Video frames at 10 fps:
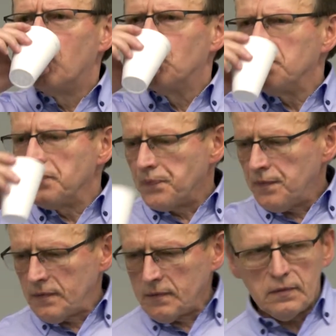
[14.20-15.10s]
No
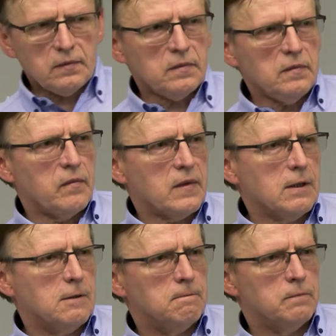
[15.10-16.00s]
właśnie, jak Pan Burmistrz
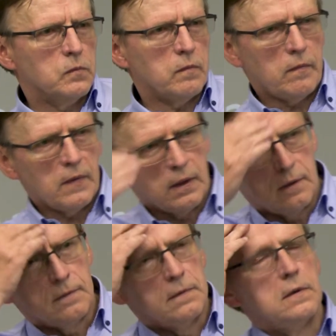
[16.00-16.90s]
przyjął e,
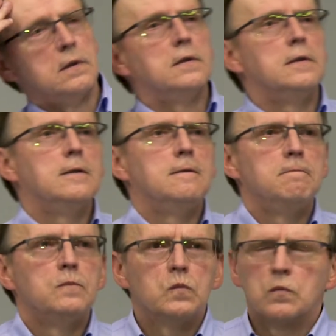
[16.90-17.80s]

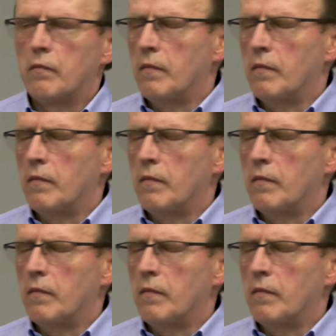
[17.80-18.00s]
brak